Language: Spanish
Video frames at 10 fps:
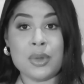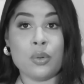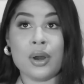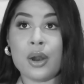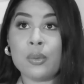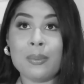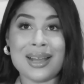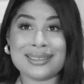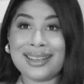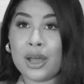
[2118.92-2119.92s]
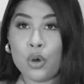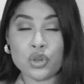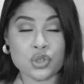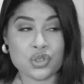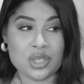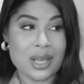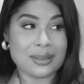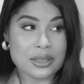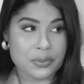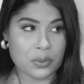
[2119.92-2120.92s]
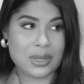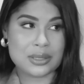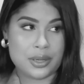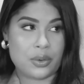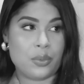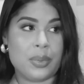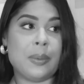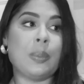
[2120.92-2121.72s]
donaron más de 800 fundas de ropa.